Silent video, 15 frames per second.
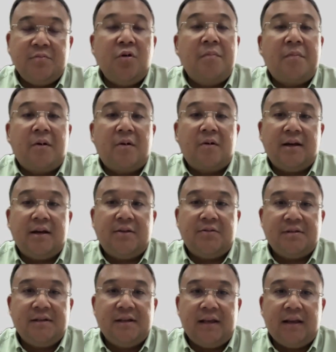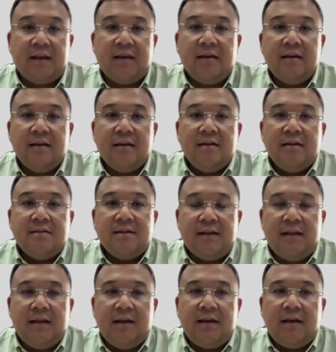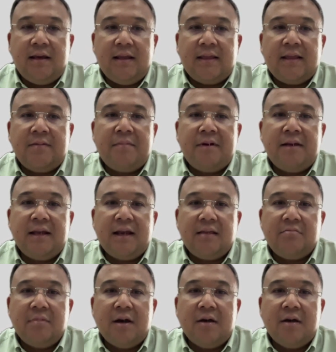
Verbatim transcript: sebuah produk itu sendiri. Jadi kita melihat